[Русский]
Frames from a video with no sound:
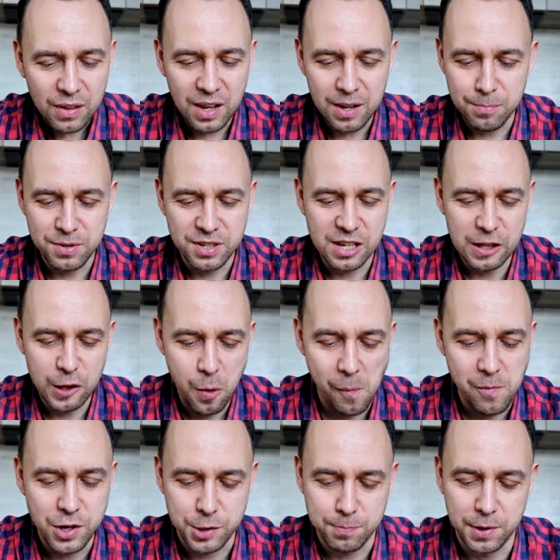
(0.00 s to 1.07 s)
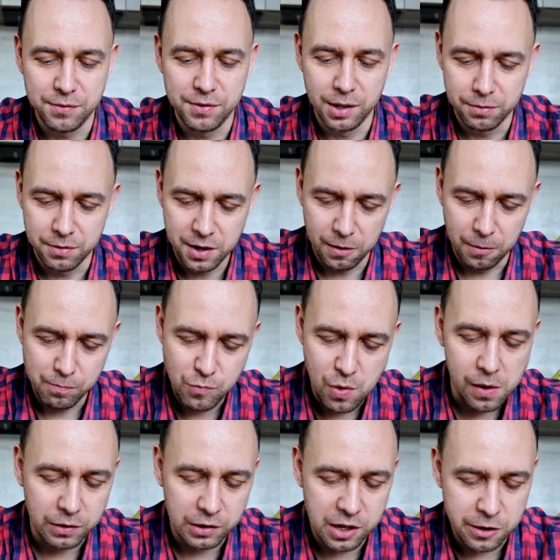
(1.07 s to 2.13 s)
Обязательно. Я же подвал вырыл
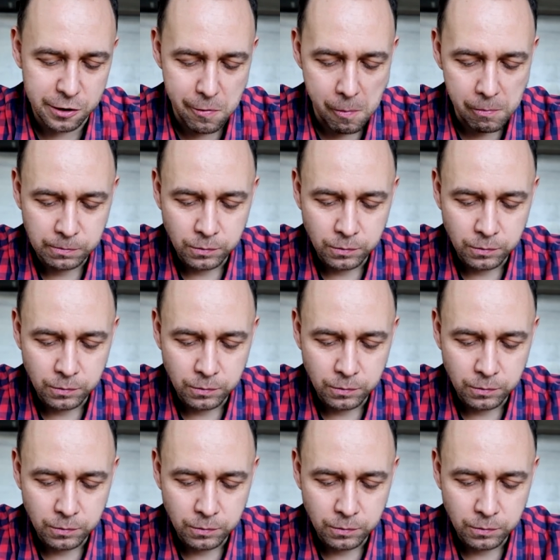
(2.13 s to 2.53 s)
для них.